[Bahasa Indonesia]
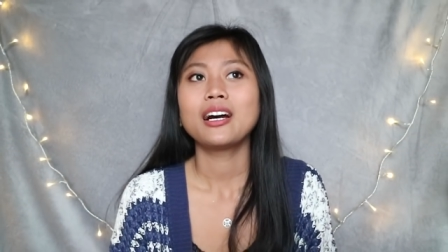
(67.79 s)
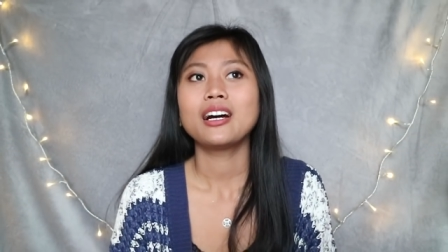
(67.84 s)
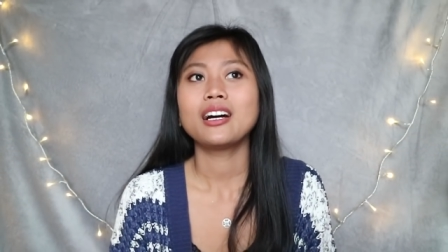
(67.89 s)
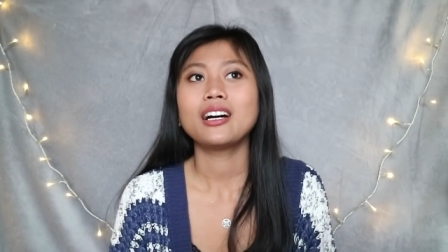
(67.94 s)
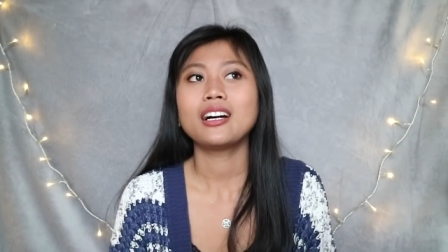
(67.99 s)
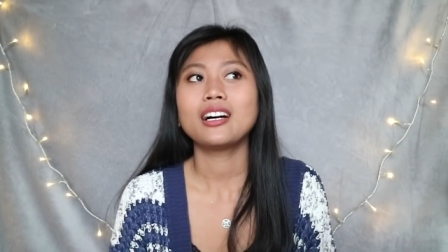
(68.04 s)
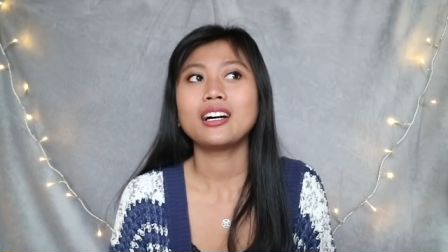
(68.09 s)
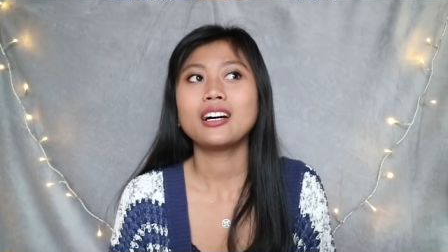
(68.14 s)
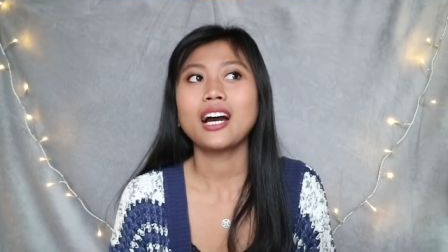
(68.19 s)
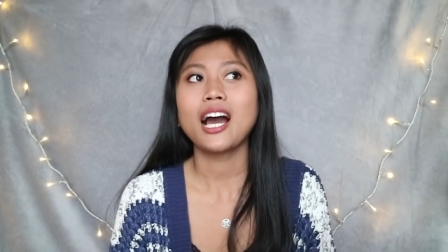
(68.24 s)

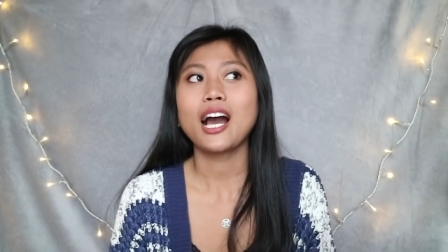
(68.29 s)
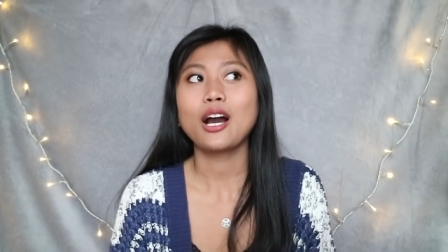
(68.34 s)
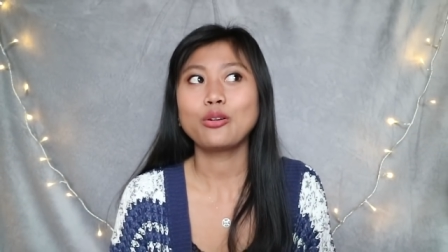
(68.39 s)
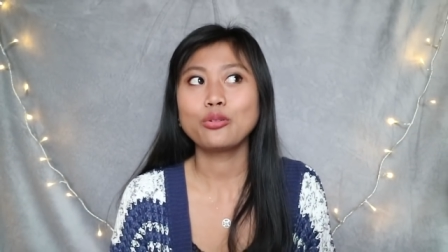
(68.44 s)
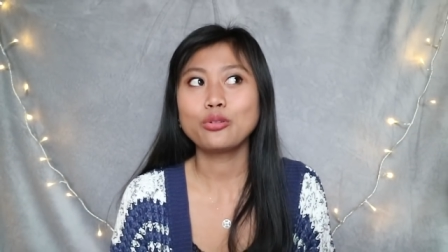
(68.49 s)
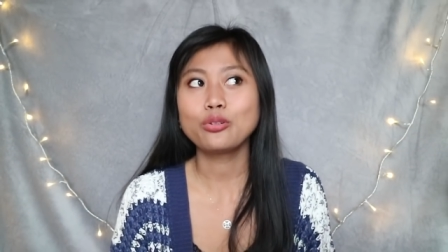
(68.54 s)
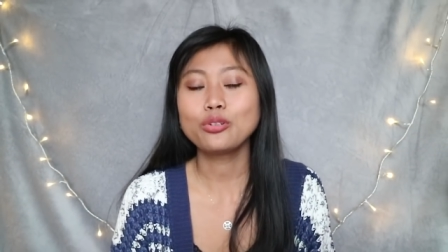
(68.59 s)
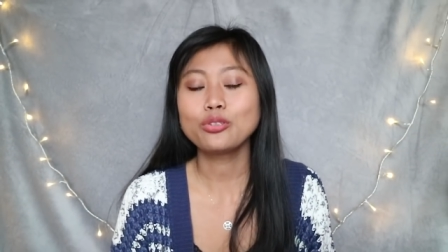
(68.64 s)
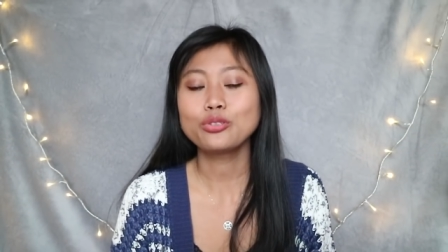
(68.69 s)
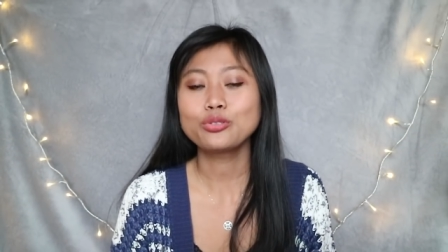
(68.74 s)
Uh,
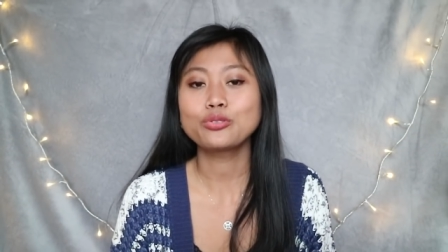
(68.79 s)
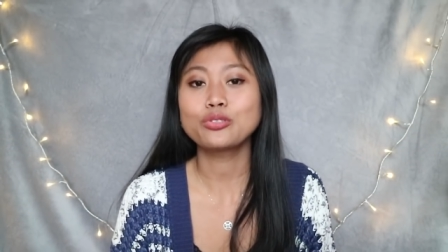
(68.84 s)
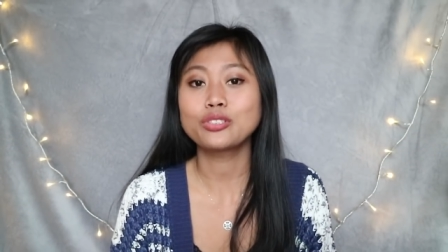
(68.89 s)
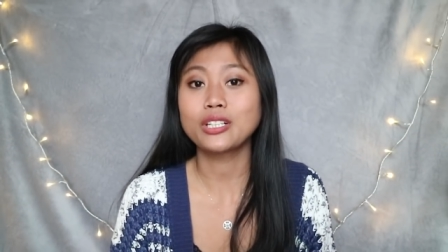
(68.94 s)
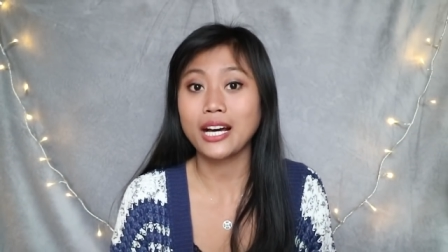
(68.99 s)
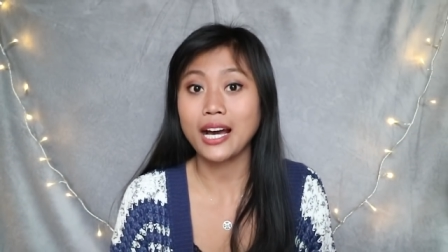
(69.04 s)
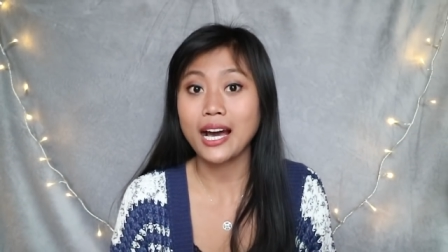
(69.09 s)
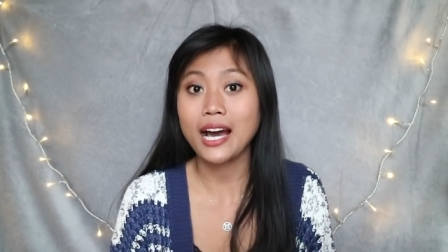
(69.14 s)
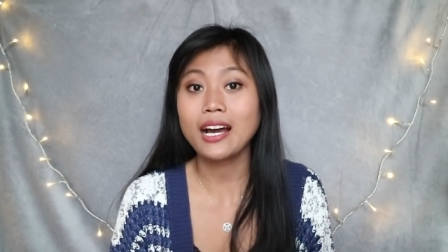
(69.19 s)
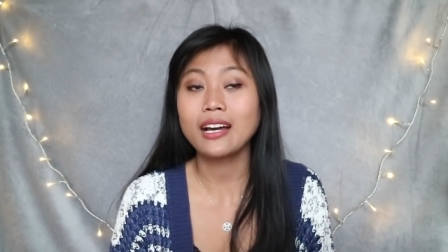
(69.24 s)
aku
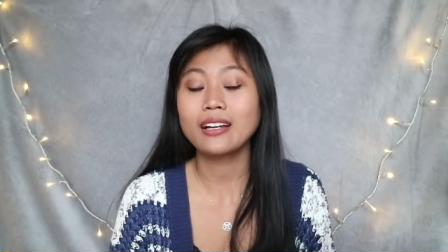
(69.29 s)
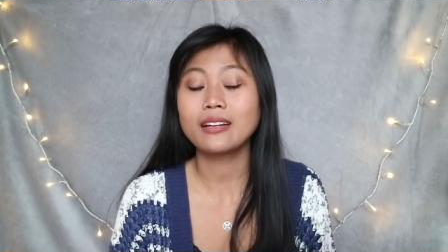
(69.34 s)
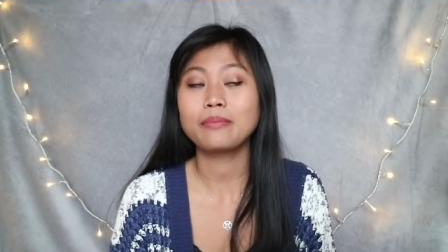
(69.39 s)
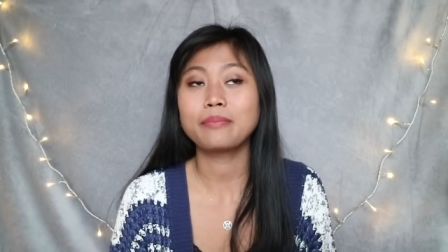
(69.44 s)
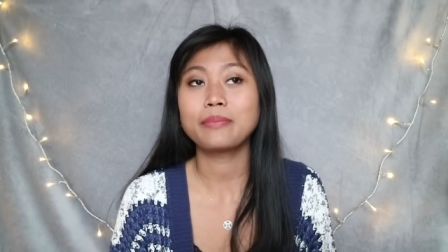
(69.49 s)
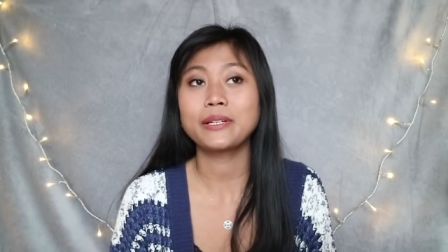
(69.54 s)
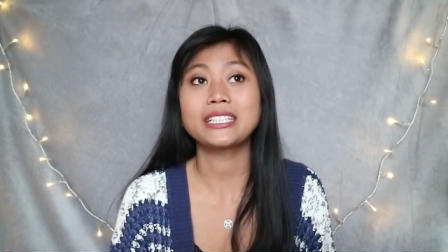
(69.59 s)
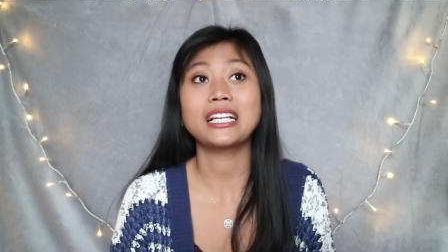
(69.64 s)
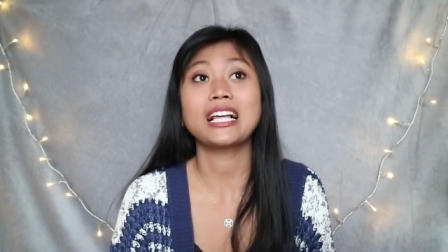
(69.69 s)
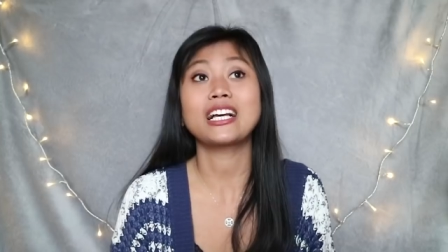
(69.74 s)
suka
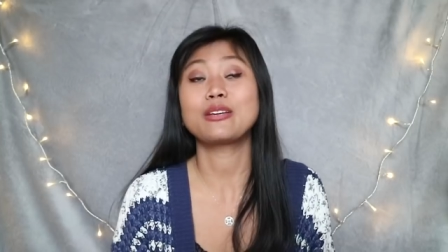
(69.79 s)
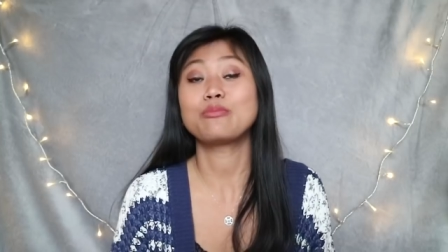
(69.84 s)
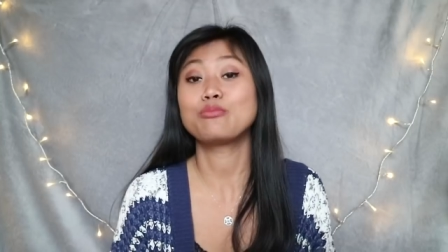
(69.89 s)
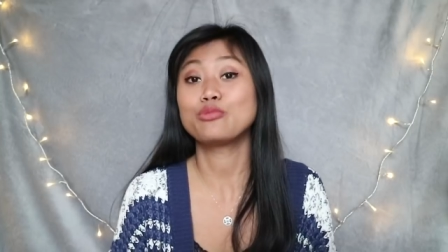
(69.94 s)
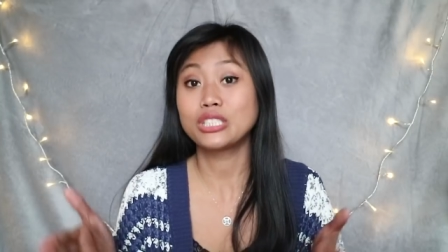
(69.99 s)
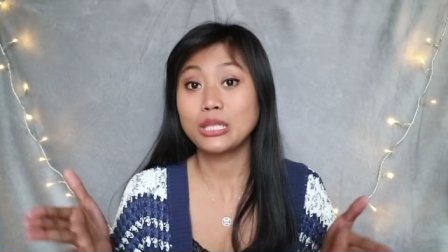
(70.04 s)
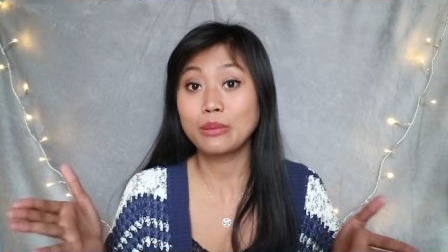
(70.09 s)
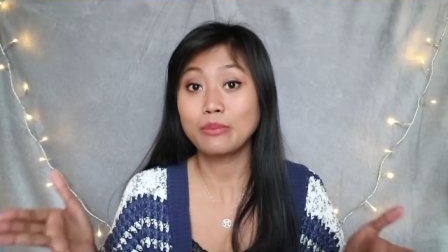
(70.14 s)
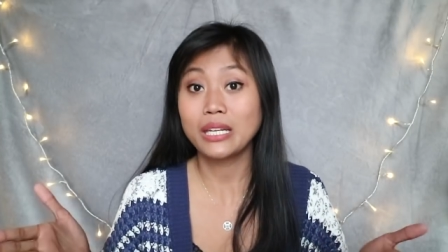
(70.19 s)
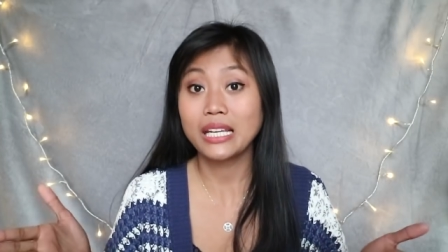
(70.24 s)
pas lagi
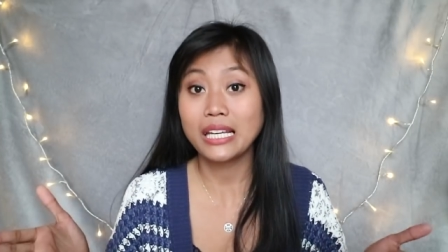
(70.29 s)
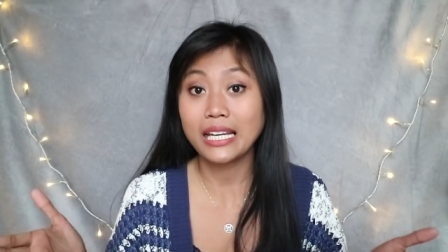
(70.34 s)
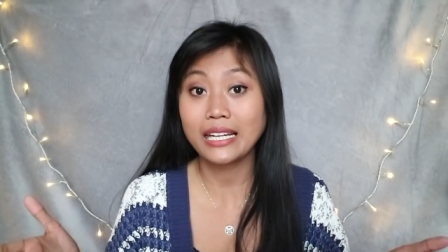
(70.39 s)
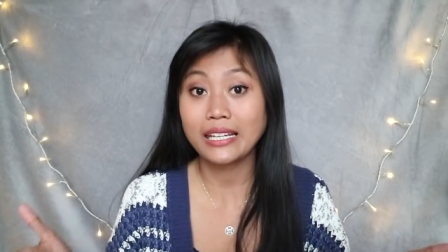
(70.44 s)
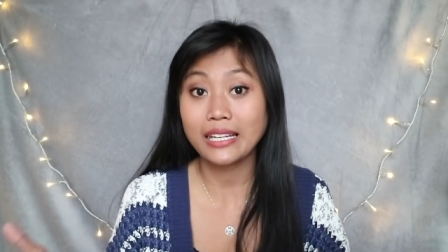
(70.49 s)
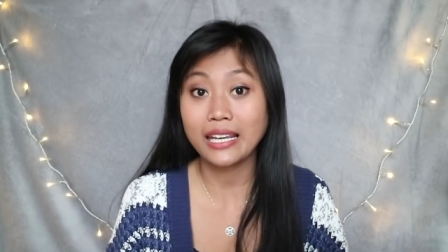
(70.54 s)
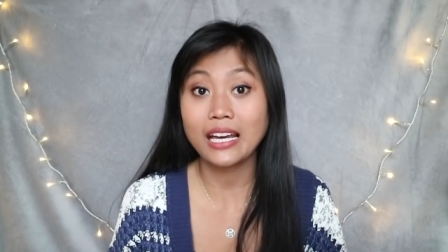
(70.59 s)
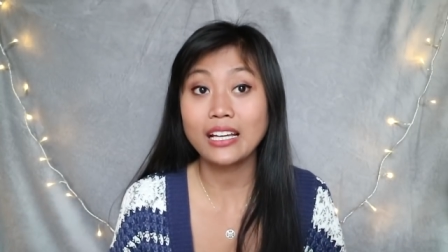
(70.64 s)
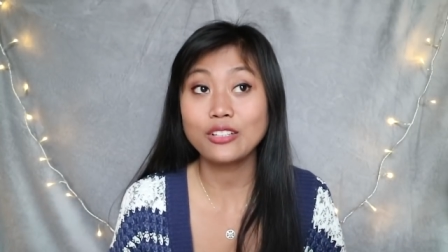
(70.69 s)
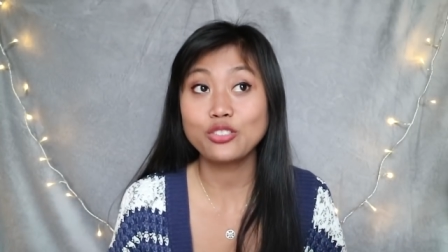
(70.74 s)
musim
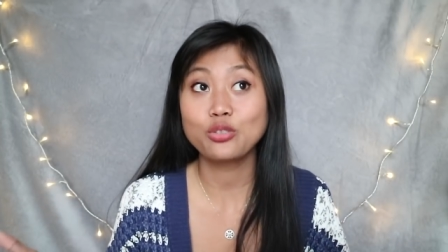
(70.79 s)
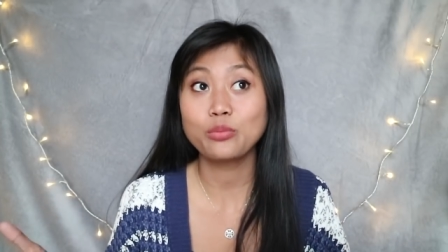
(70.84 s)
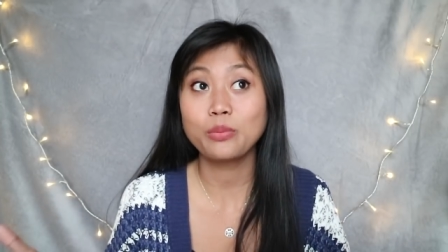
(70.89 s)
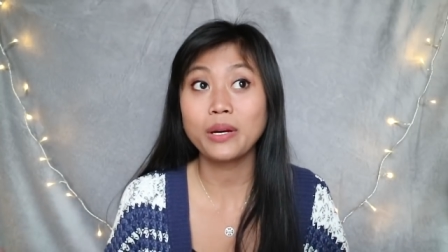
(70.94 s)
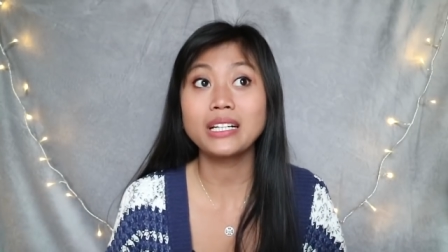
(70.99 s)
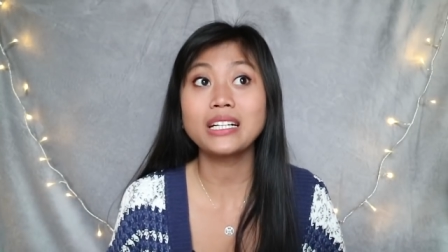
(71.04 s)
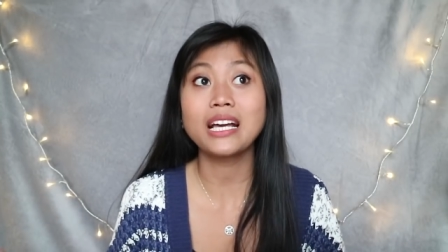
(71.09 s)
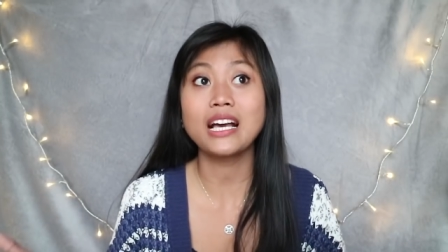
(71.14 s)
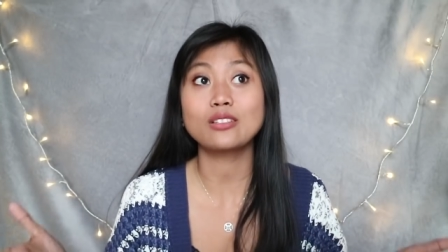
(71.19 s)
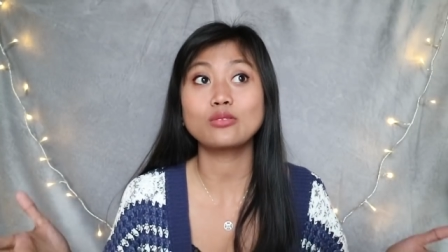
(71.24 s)
dinginnya,
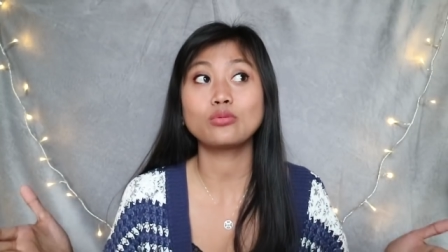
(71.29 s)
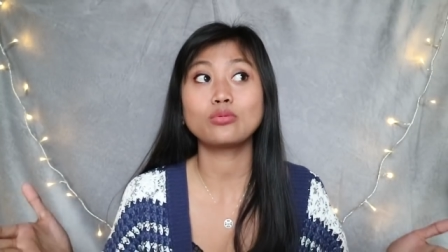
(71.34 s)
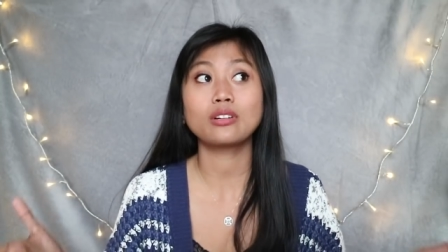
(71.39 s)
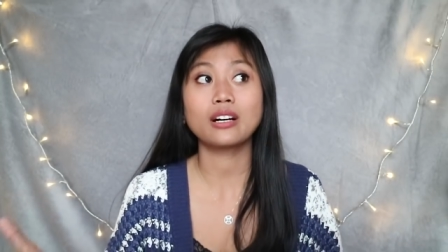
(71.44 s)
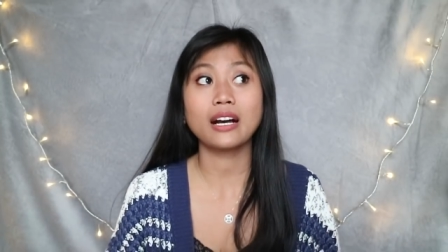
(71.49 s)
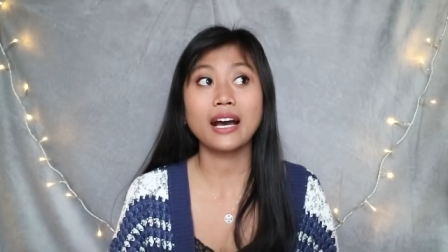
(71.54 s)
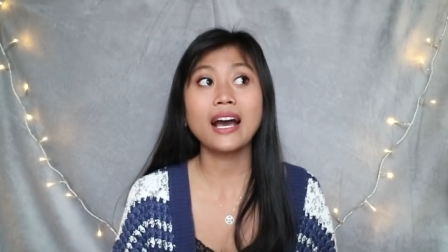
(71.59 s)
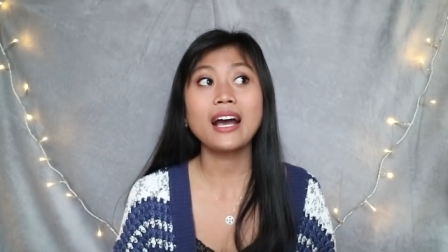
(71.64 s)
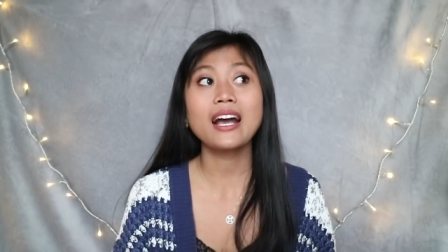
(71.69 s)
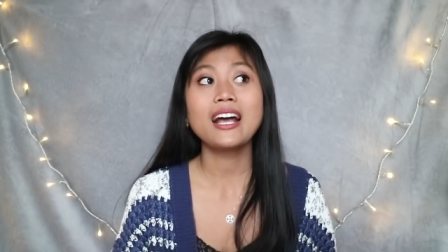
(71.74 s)
cuman nggak
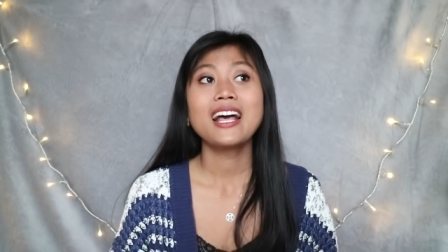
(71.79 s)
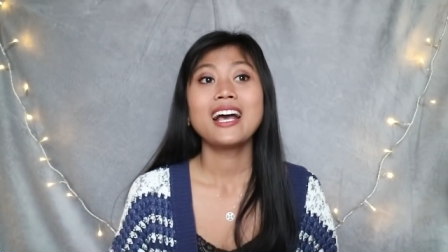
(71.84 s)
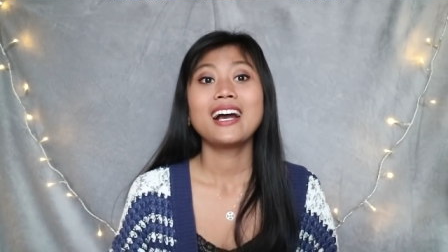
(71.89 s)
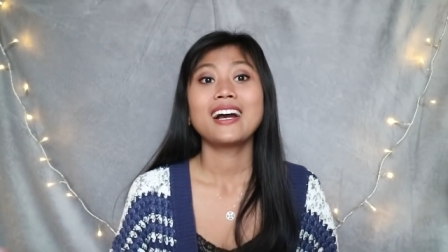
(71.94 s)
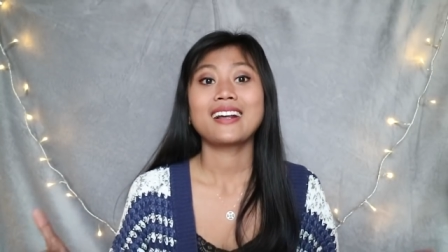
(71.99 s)
suka